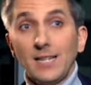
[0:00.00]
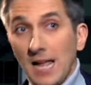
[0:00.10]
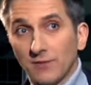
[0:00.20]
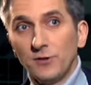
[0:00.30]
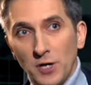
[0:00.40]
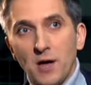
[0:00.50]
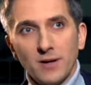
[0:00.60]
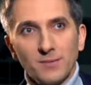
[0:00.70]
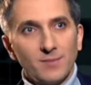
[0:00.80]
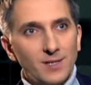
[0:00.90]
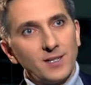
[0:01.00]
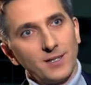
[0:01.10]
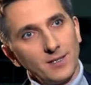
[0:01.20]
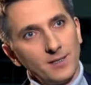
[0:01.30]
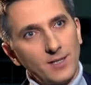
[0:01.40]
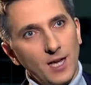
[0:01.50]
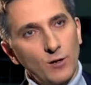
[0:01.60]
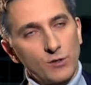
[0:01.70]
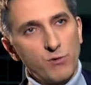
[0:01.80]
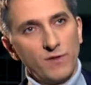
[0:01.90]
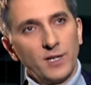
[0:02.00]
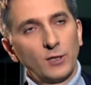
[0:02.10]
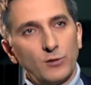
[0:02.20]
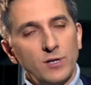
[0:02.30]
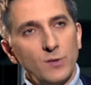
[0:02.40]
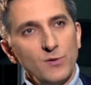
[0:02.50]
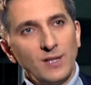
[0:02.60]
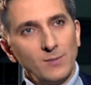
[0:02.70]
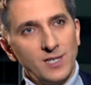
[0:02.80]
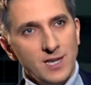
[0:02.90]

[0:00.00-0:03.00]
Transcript: tak, tak, widziałem e, tego człowieka, który robił nam